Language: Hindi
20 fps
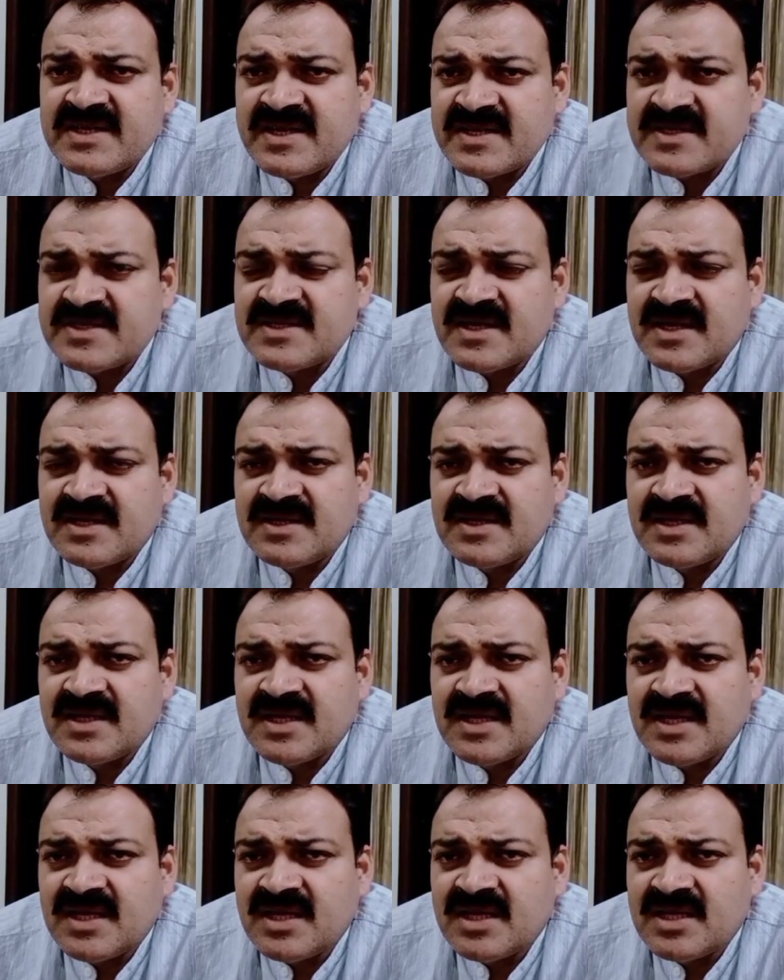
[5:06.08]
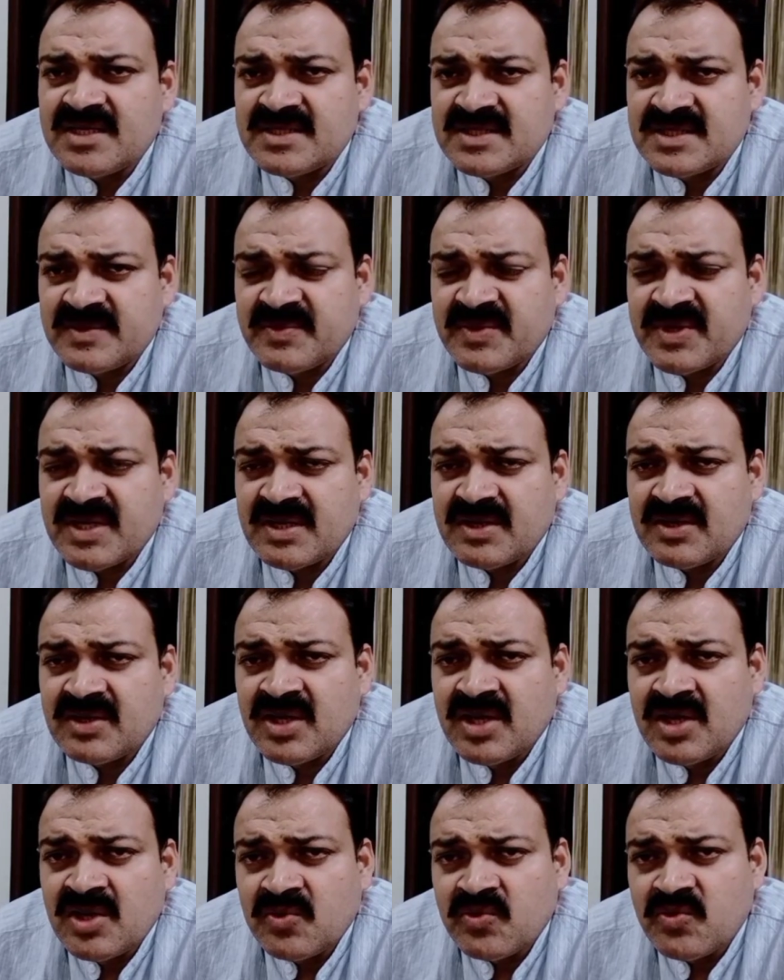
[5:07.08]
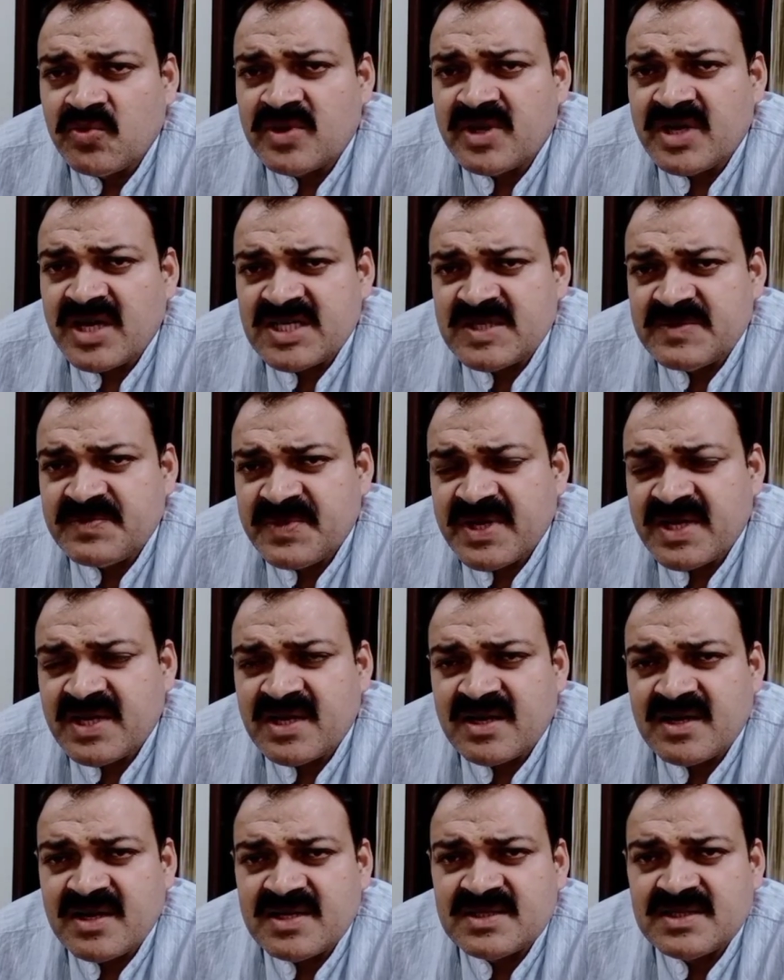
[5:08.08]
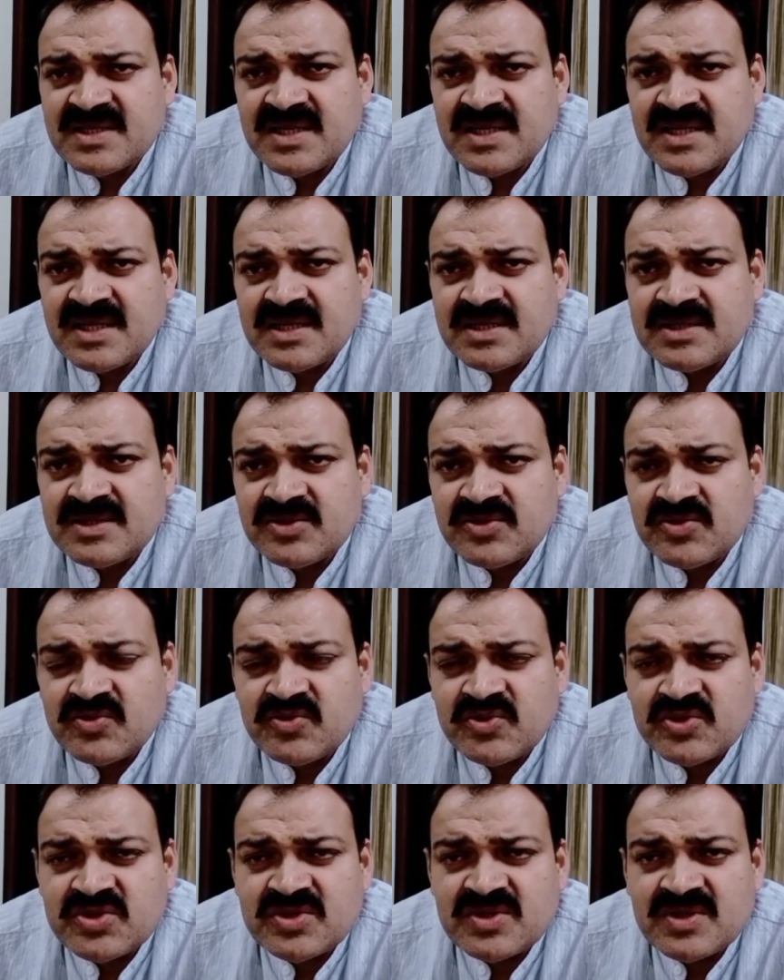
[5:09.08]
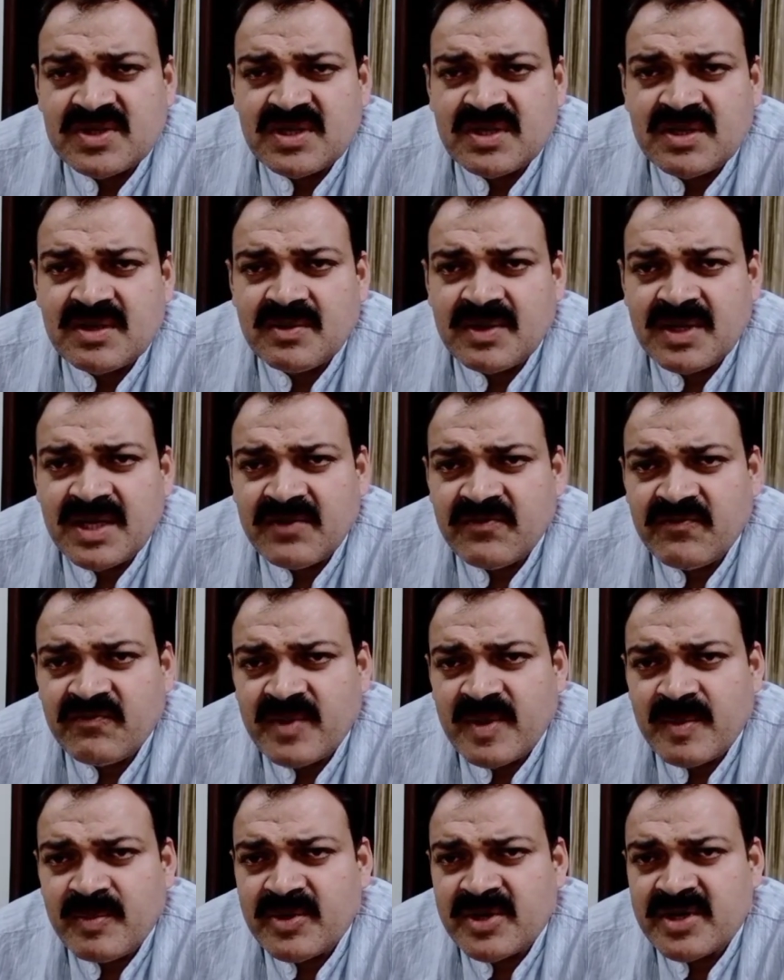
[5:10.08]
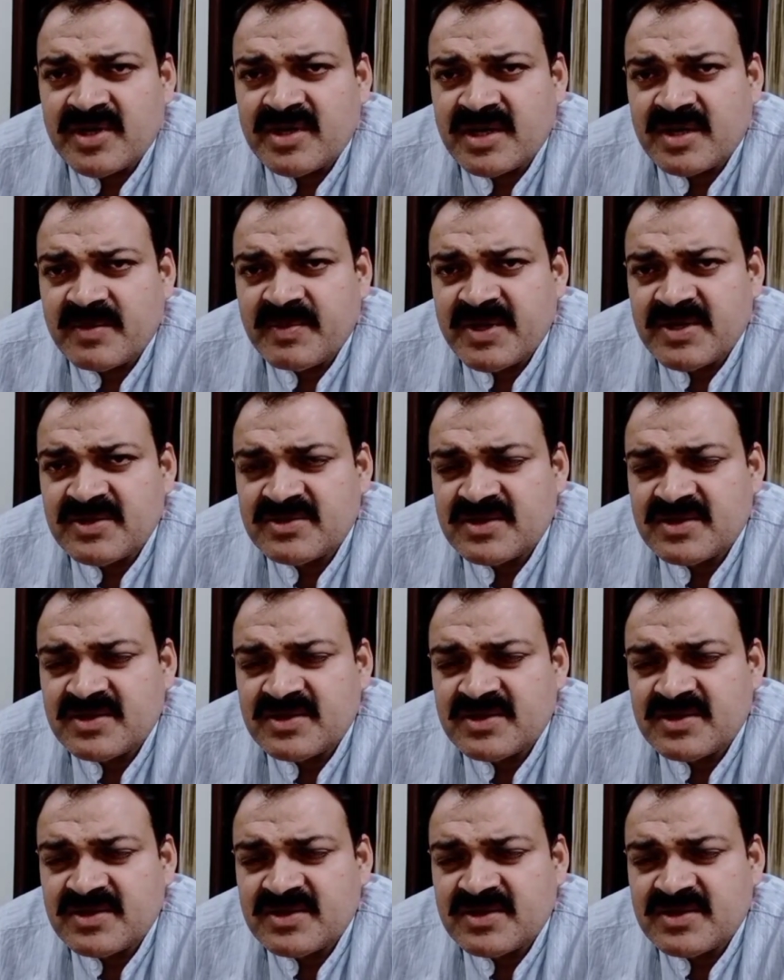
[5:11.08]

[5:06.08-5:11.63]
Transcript: ड्रग्स आती हैं इस समय उनका स्प्रे करना चाहिए जो कुछ एक पॉपुलर ड्रग में